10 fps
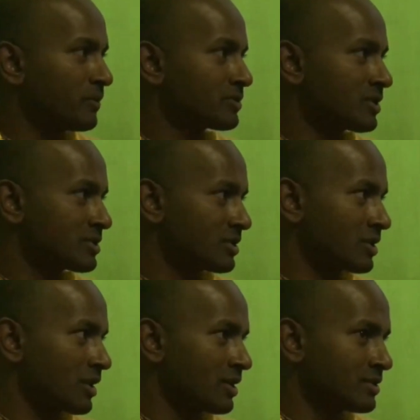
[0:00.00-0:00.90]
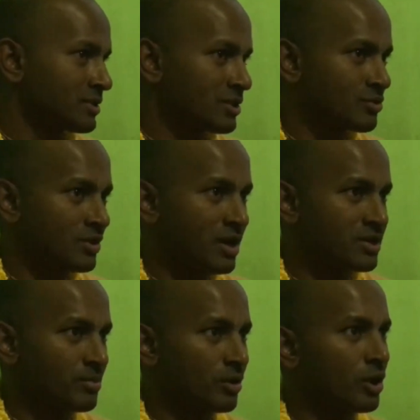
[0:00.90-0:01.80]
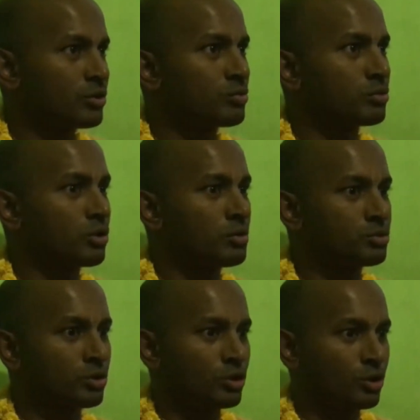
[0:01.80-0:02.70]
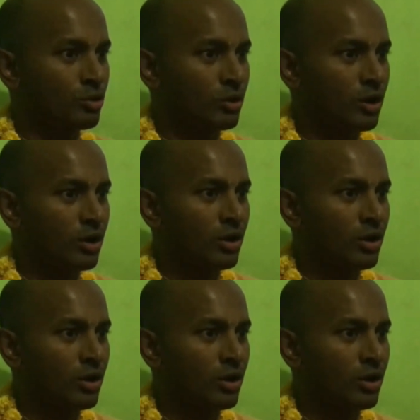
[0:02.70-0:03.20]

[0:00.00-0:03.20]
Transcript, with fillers: পঞ্চাশটা চ্যানেল আছে সে যদি আইসা বলে এই তুমি টেলিভিশন দেখো না